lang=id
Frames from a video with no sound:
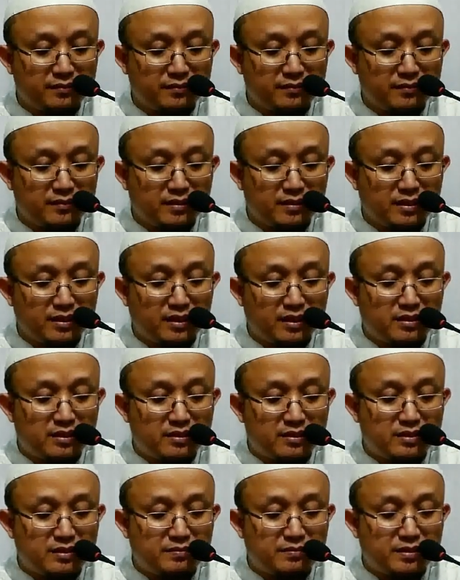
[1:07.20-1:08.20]
hatta
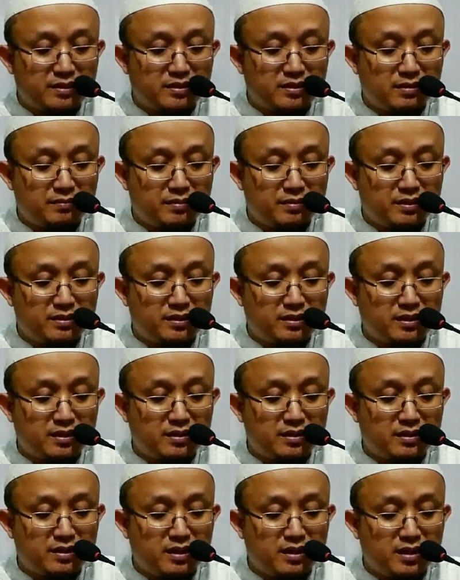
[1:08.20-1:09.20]
sampai-sampai jika
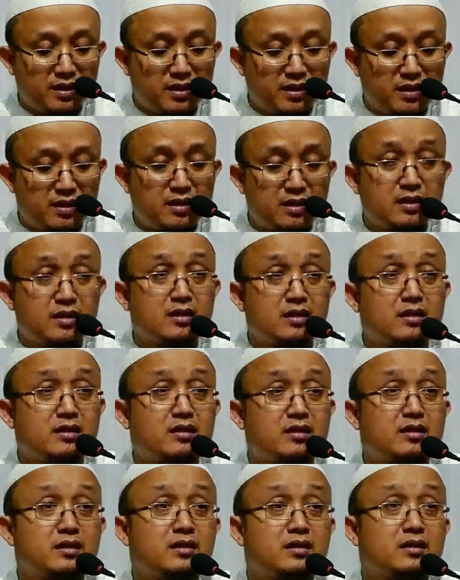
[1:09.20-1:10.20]
dia
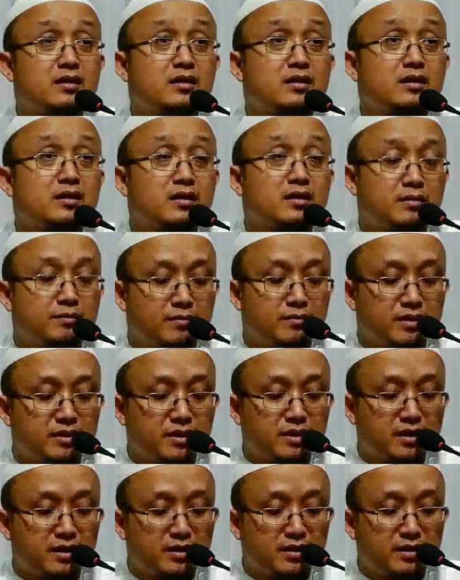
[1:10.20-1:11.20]
menjaga
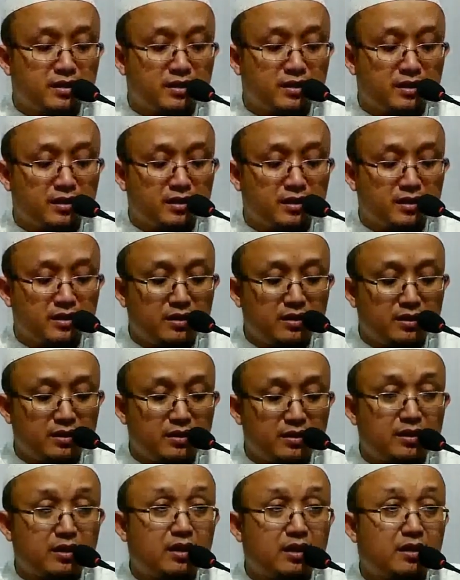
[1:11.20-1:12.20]
diri
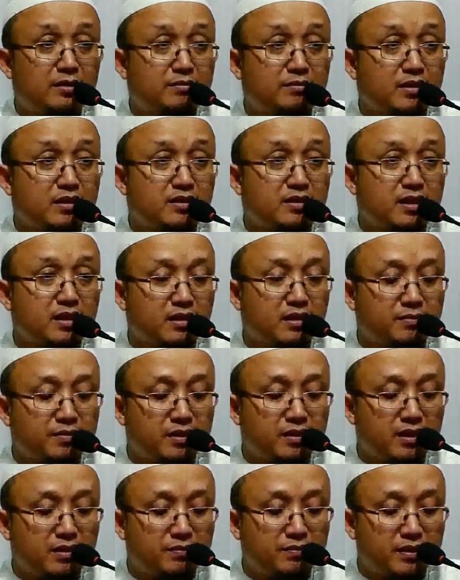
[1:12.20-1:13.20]
dalam mencari
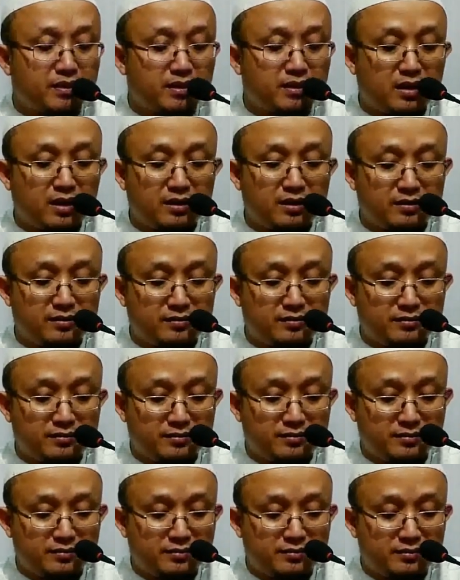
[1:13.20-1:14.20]
pendapatan
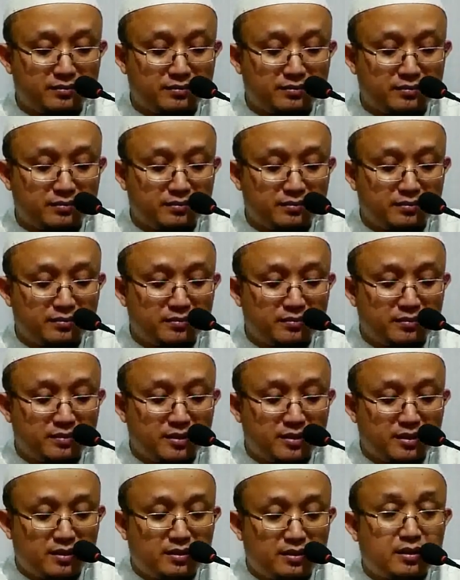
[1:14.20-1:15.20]

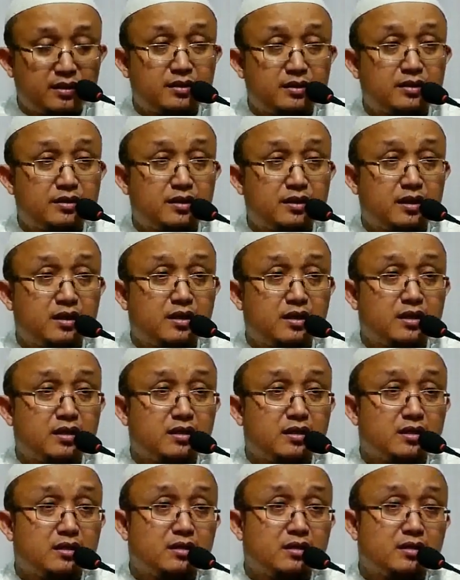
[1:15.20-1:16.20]
dia tidak
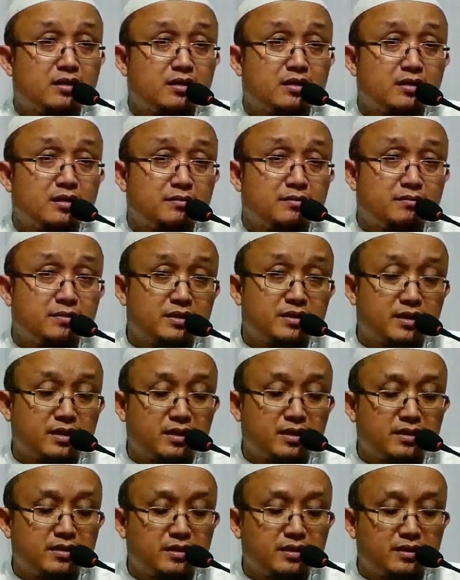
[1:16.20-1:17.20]
menjaga
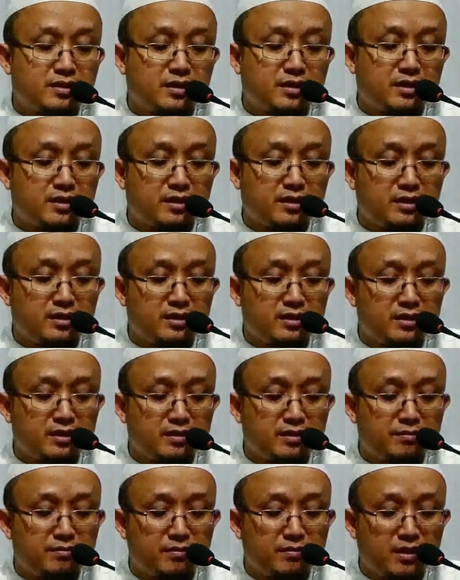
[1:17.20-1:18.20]
diri dari
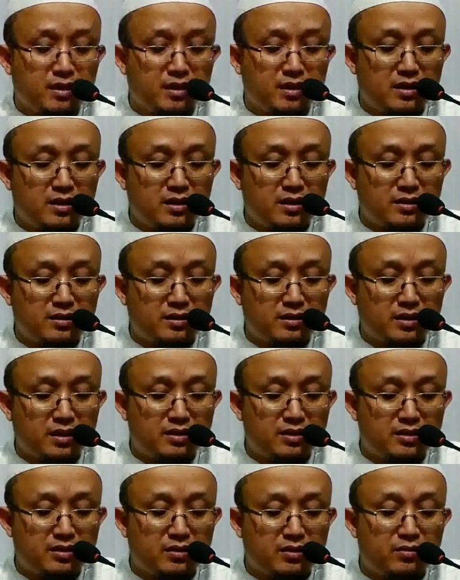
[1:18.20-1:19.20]
ma
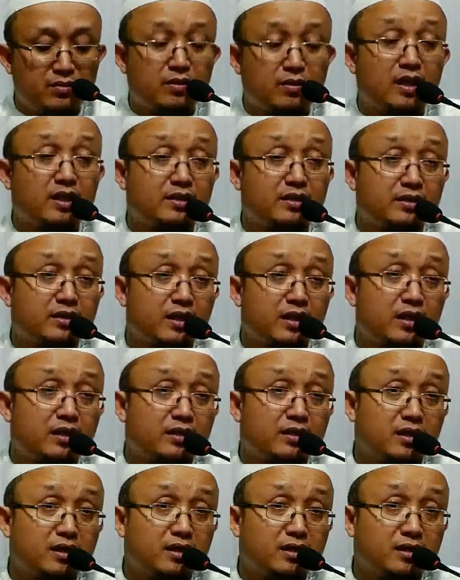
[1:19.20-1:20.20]
tashrahu anta
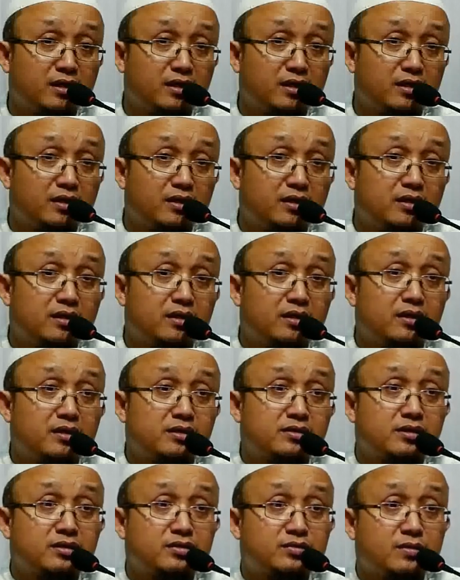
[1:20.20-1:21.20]
ilaihi
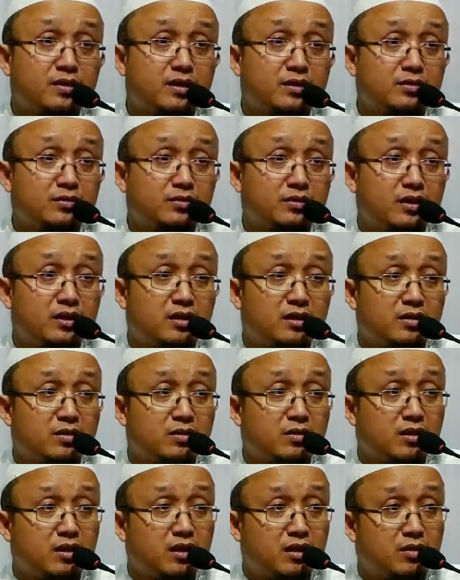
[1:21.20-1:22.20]
sesuatu yang engkau
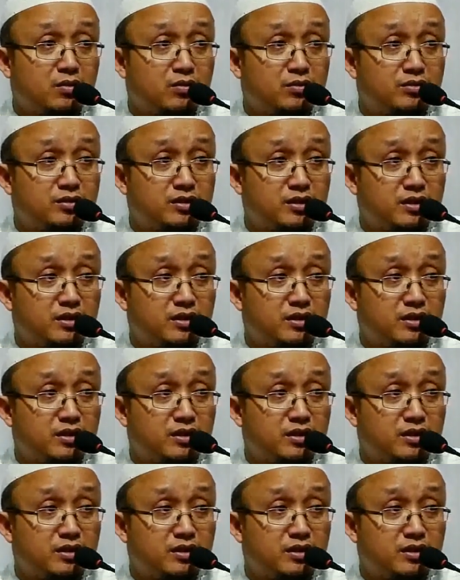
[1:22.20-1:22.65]
rakusi